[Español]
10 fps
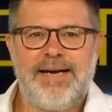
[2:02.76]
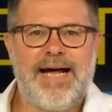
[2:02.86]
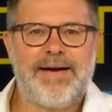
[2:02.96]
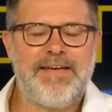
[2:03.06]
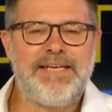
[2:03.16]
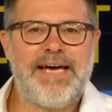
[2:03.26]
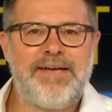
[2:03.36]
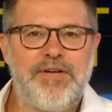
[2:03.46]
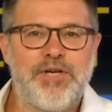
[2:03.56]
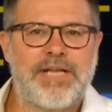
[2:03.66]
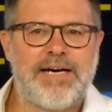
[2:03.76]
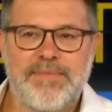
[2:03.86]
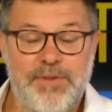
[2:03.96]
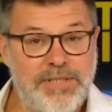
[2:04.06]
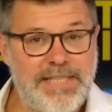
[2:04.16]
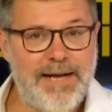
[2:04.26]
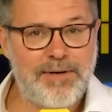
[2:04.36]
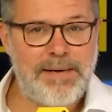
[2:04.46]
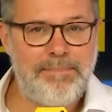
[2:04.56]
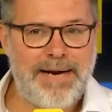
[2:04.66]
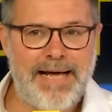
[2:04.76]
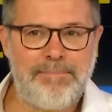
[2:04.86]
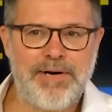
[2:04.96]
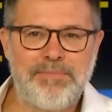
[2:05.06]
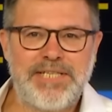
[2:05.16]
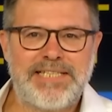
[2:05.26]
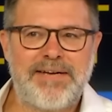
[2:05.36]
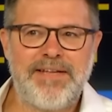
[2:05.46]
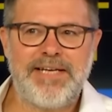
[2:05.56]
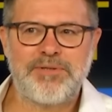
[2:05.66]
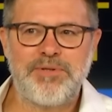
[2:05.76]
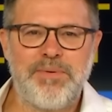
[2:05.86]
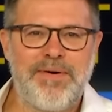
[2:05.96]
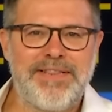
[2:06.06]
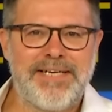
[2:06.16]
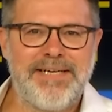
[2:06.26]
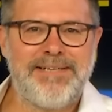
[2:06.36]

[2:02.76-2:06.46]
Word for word: La ardilla idiota. No está la cosa para poner muchas ardillas últimamente.